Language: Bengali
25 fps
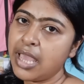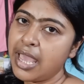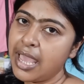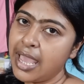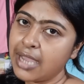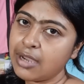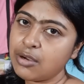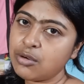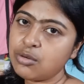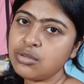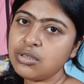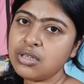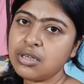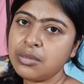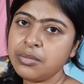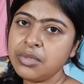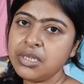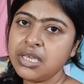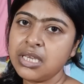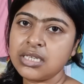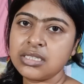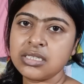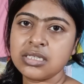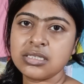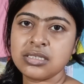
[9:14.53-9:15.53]
এখন আমি
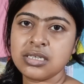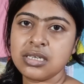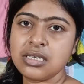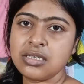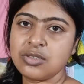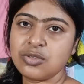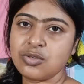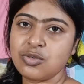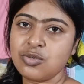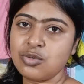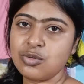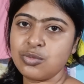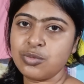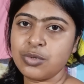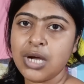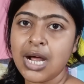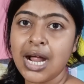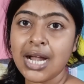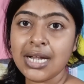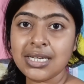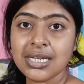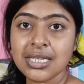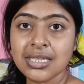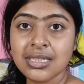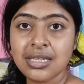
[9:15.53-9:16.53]
এক্সারসাইজ করব
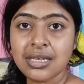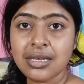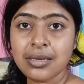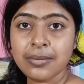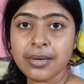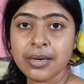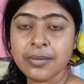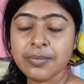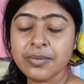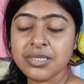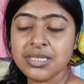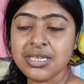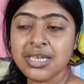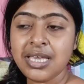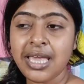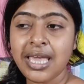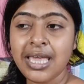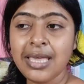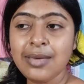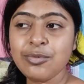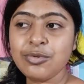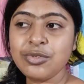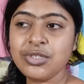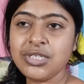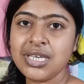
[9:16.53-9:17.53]
আটটার থেকে ভাবছি
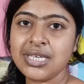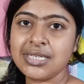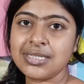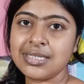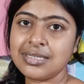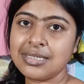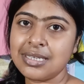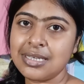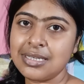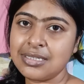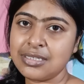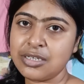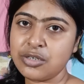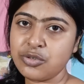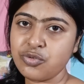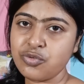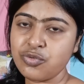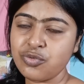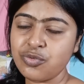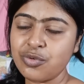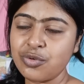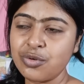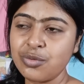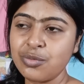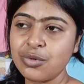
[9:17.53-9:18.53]
এই বুঝি এক্সারসাইজটা শুরু
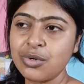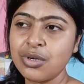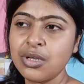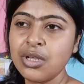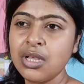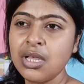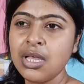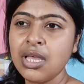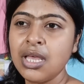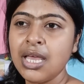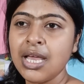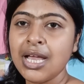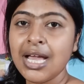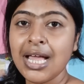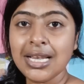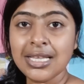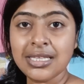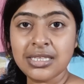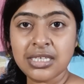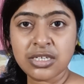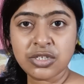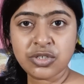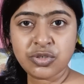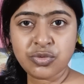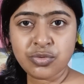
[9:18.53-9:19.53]
করব কালকে
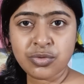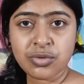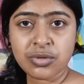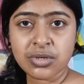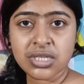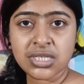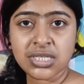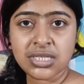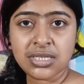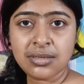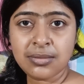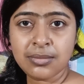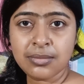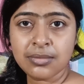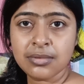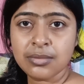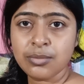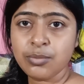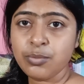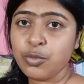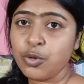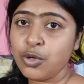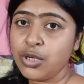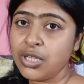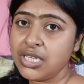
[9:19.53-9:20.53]
থেকে শুরু করেছি
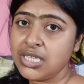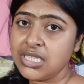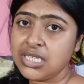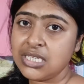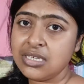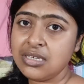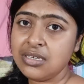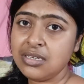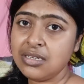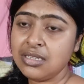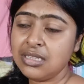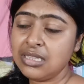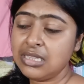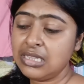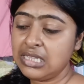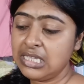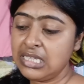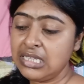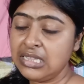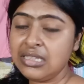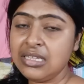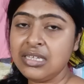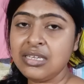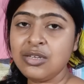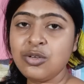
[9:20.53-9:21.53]
বলেইছি
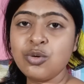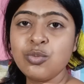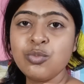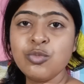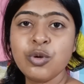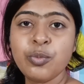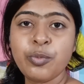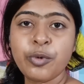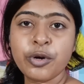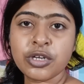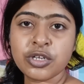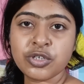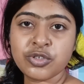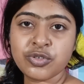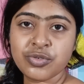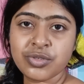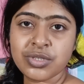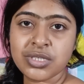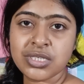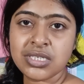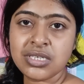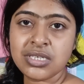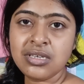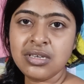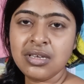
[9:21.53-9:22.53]
তিন দিন কুমড়ো পটা
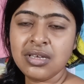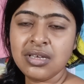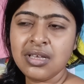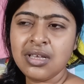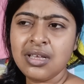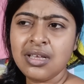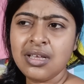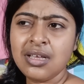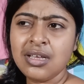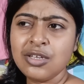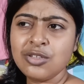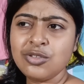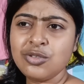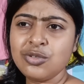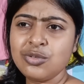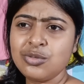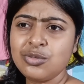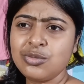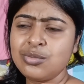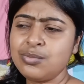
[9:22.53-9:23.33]
সচ্ছি তো